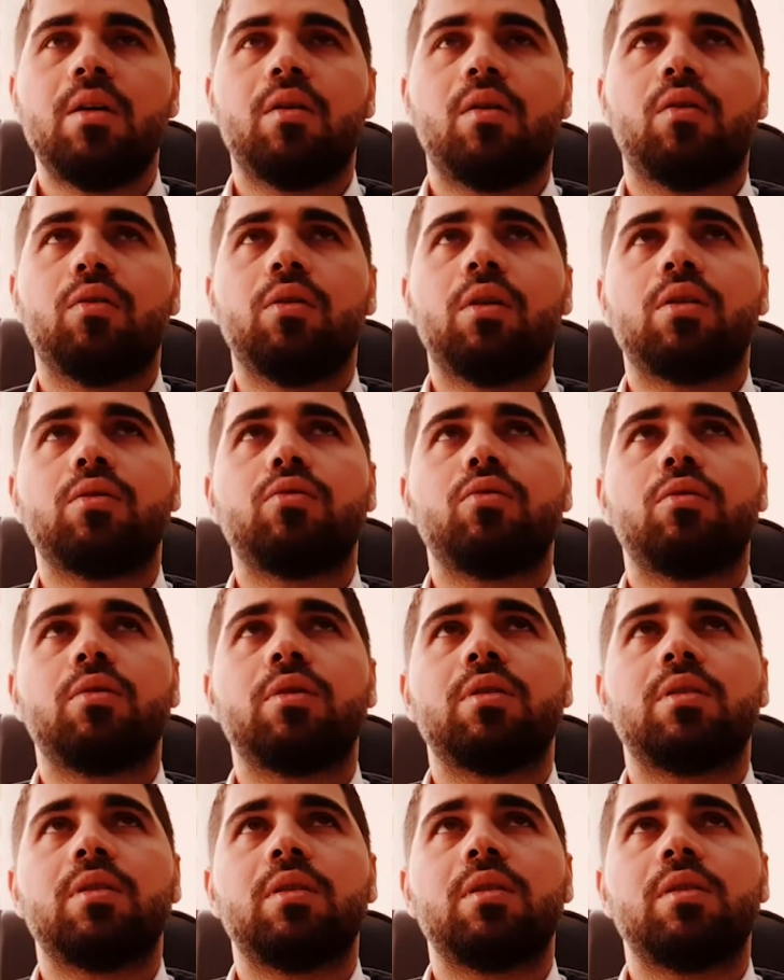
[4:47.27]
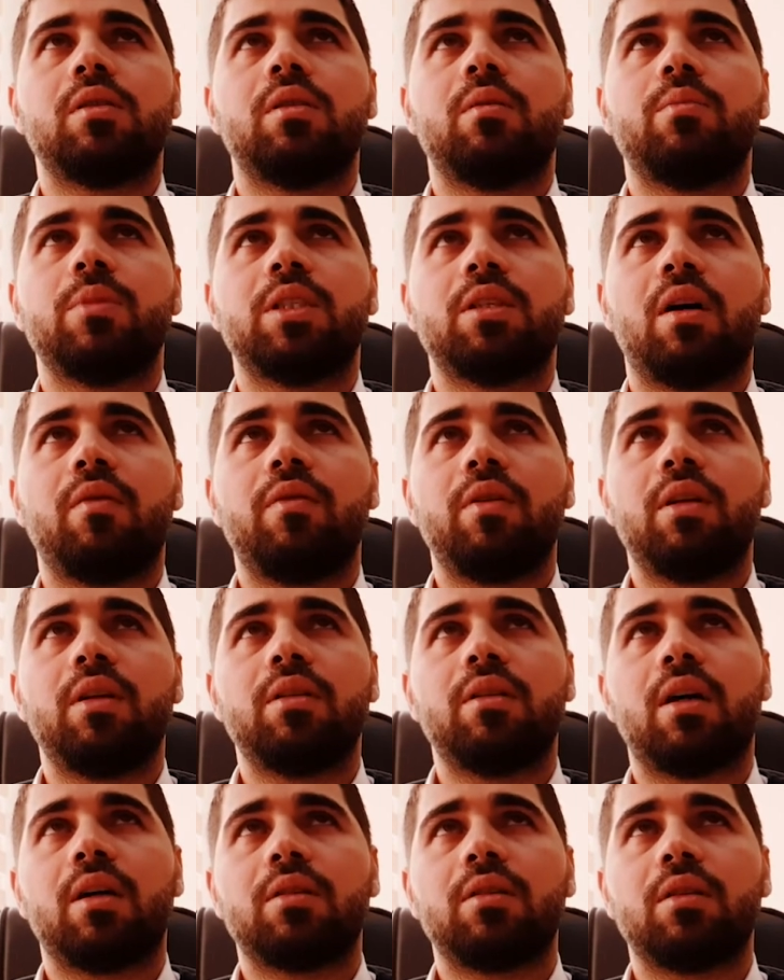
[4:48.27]
Ondan sonrasında işte
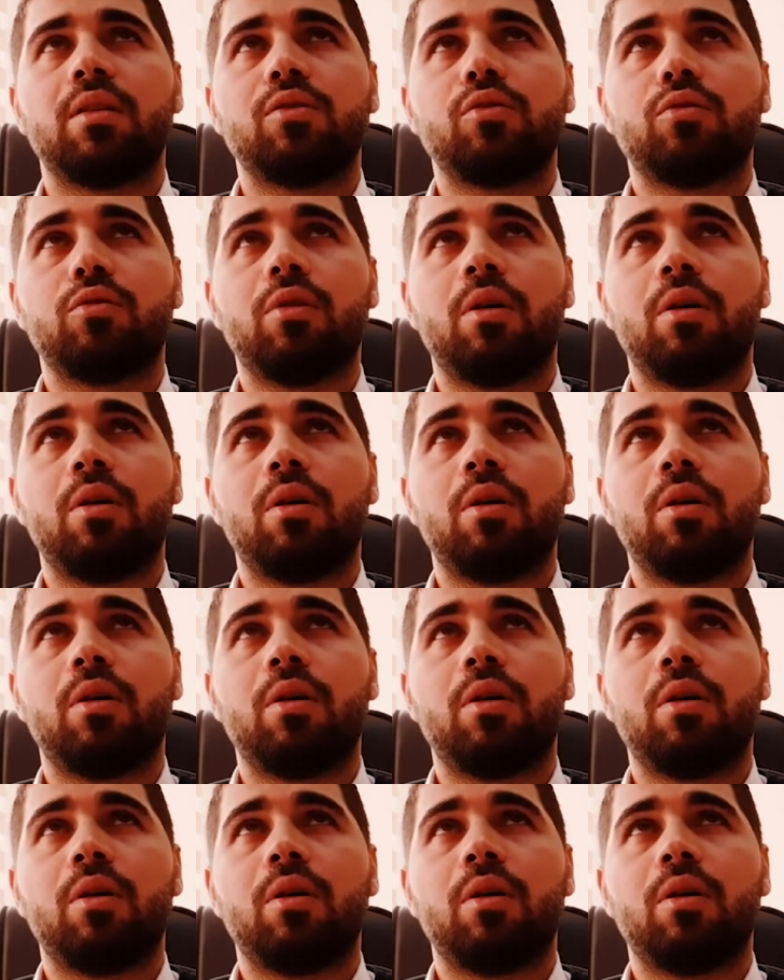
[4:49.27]
misafirlere dağıtılacak